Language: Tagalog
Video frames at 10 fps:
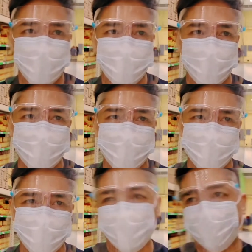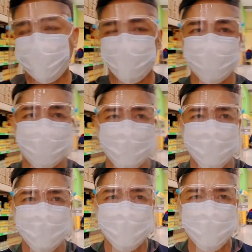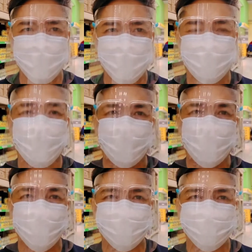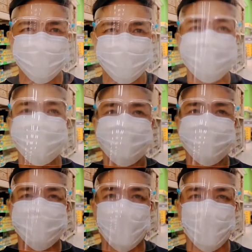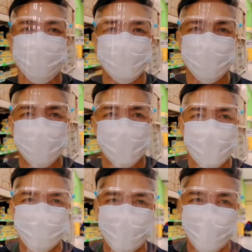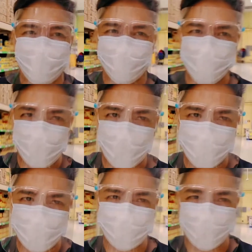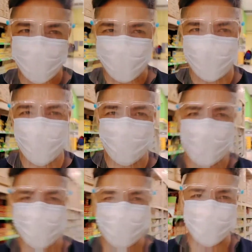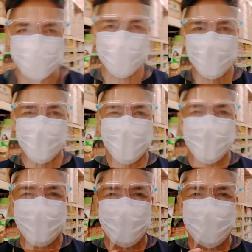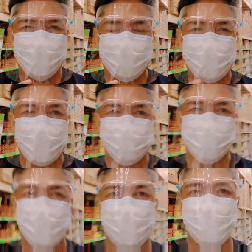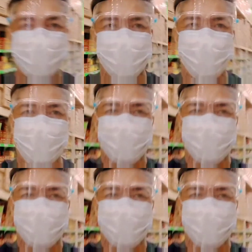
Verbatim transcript: pasensya na to wala eh ayaw makasama ni Aling Puring papatugtog mga copyright song so guys mamaya na see you later